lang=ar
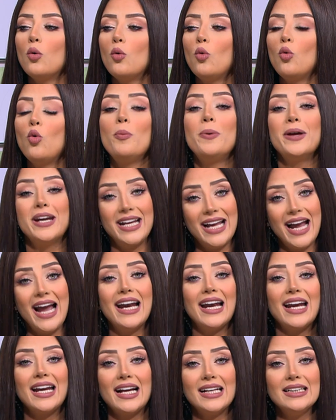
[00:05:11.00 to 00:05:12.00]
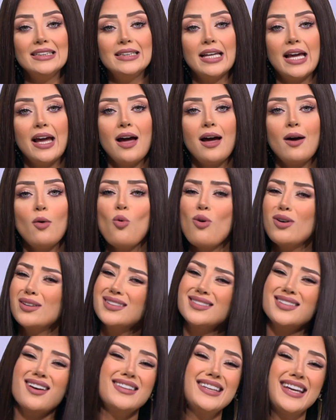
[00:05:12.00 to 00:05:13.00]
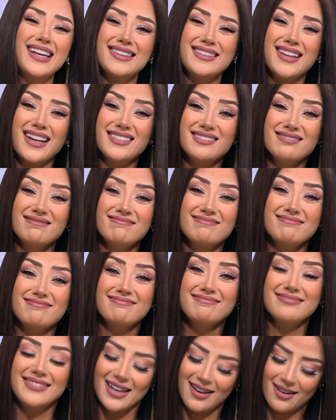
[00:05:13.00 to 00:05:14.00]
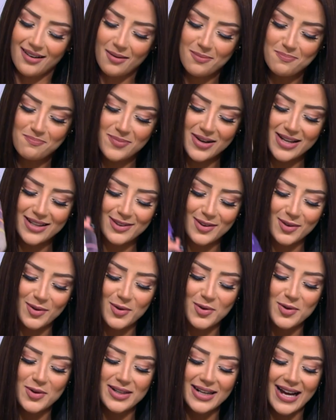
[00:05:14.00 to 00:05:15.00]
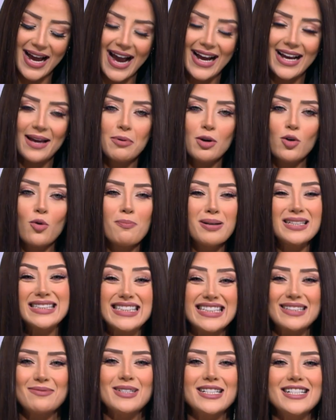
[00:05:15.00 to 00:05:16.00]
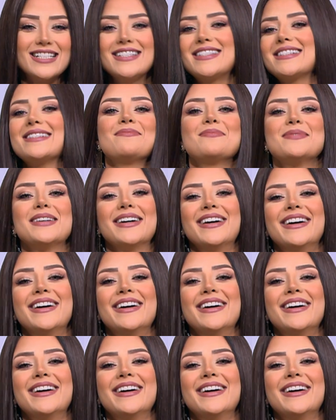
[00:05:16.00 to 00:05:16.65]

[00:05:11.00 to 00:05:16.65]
وبالريحه اللي انا عايزاها واقتصادي جدا يا رب تكون عجبتكم بس بقى عشان